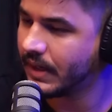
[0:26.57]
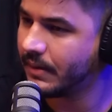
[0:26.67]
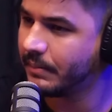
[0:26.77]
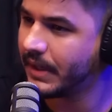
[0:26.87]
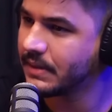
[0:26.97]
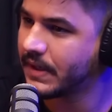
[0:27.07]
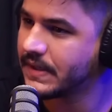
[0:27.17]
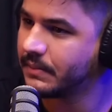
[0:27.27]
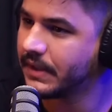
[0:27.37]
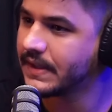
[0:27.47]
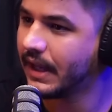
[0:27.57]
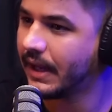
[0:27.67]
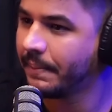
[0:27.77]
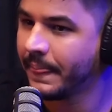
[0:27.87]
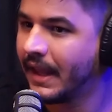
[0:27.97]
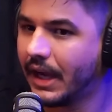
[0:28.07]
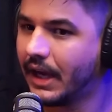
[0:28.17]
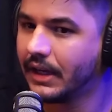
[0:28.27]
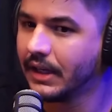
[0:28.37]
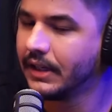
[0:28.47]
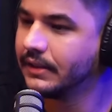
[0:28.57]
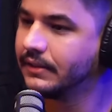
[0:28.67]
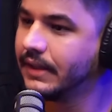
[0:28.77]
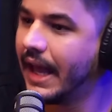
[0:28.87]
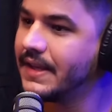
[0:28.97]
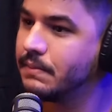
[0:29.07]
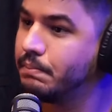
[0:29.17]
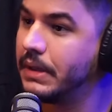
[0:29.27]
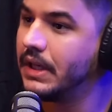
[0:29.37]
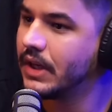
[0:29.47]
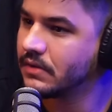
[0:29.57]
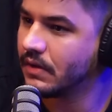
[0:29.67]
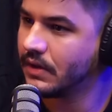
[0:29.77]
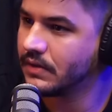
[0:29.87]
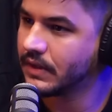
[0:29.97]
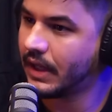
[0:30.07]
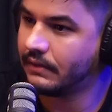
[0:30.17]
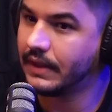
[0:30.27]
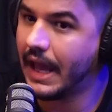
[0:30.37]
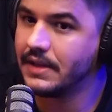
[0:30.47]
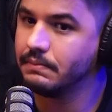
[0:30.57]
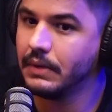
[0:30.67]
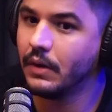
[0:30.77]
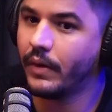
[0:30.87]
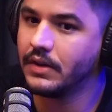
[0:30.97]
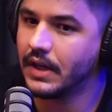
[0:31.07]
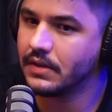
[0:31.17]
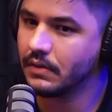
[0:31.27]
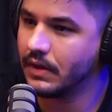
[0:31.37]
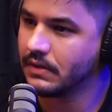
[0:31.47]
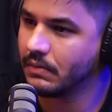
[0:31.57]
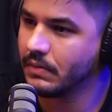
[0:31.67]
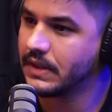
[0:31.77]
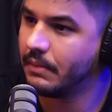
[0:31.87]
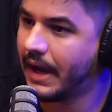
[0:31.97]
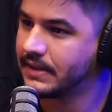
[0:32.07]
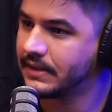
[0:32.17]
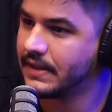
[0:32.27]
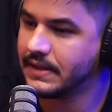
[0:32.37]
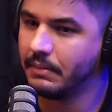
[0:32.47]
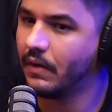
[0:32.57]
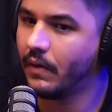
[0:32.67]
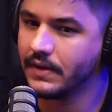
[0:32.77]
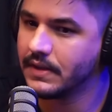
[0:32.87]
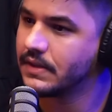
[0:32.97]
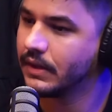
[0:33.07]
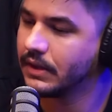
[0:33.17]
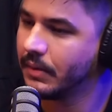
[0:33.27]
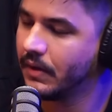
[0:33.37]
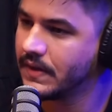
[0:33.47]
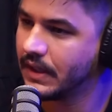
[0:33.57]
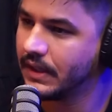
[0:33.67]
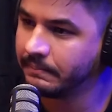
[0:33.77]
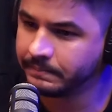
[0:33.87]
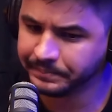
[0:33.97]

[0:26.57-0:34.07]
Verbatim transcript: Uma empresa, por exemplo, tem, sei lá, ah, 10 bi de ações, sei lá, lá, 10 milhões de ações, algumas tem mais, até 100 milhões, 150 milhões ali.